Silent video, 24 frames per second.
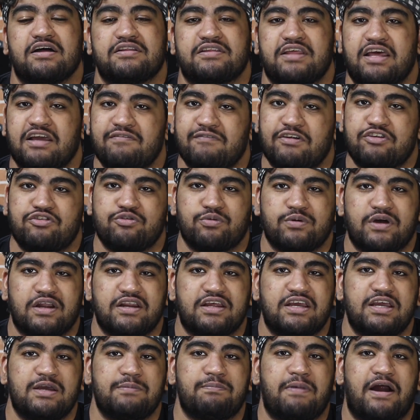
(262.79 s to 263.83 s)
थिंग विच यू कैन
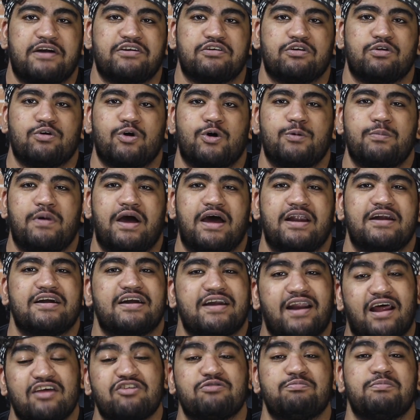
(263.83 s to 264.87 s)
कीप एट योर होम एंड
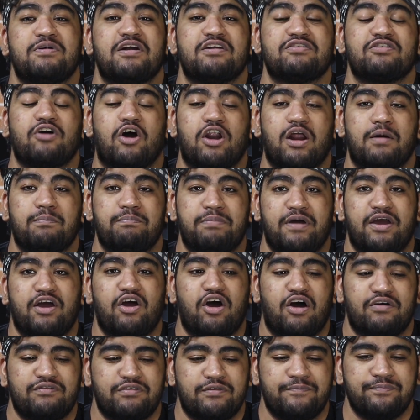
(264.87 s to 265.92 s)
ट्रस्ट मी इट्स गॉन अ पे
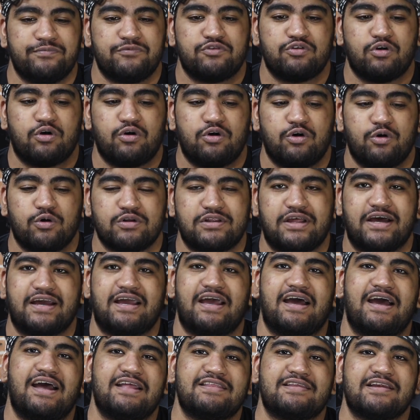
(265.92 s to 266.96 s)
ऑफ सो होता
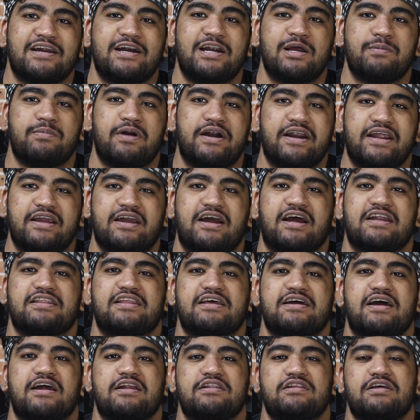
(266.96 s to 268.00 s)
क्या है थ्री प्रिंटिंग
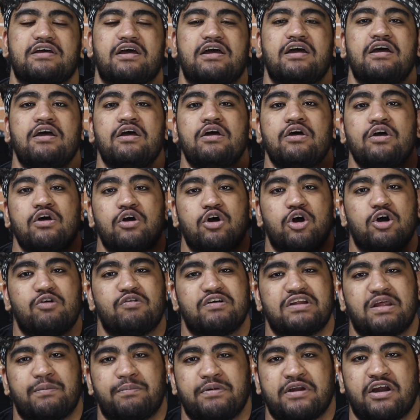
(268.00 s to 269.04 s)
करते करते
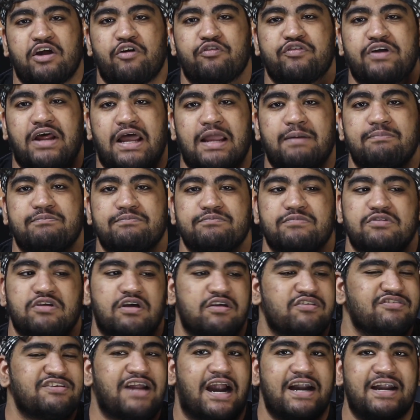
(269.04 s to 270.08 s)
ओवर द पीरियड ऑफ
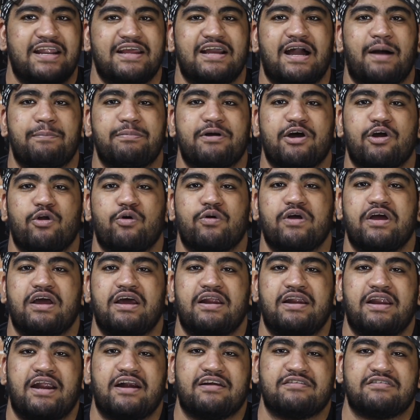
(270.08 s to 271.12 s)
टाइम स्टार्टिंग आप
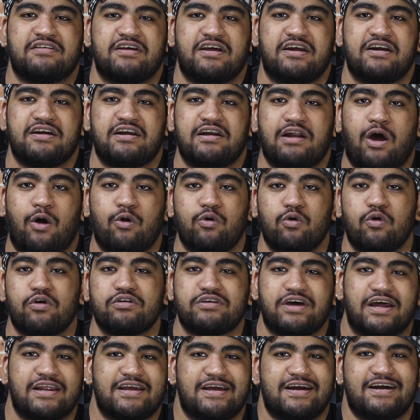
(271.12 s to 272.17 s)
करोगे नेट से डाउनलोड
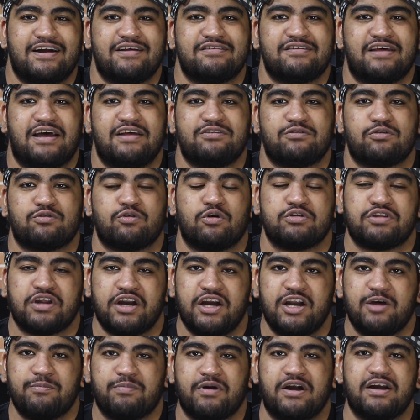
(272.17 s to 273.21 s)
करके डिज़ाइन उसको
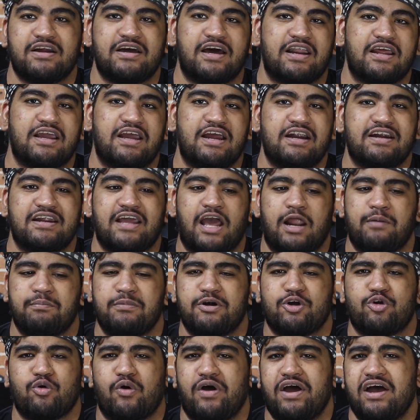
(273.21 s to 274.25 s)
थ्री डी प्रिंट करके इट कैन
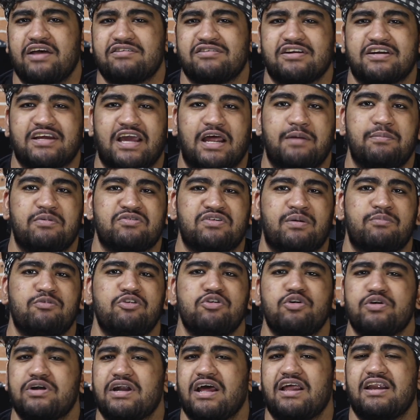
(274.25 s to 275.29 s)
बी टॉयज इट कैन बी सम
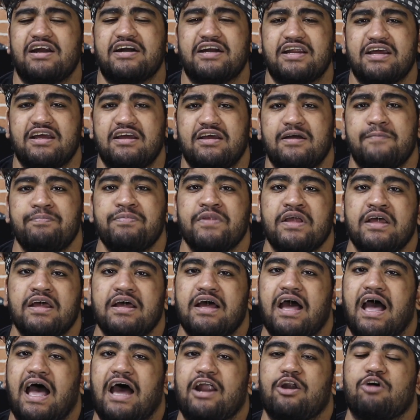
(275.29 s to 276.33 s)
यूटिलिटी
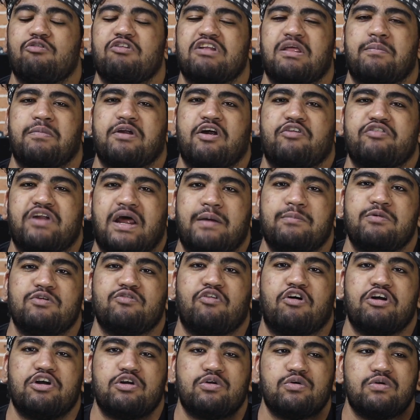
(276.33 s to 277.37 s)
एंड ओवर द पीरियड ऑफ टाइम यू
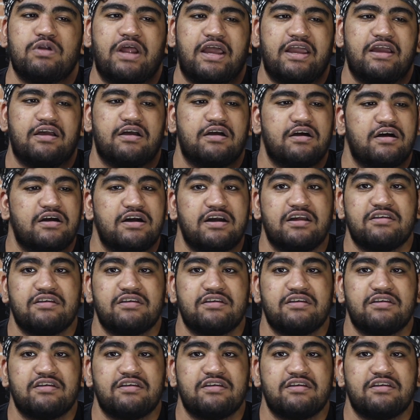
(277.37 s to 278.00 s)
वॉन्ट टू लाइक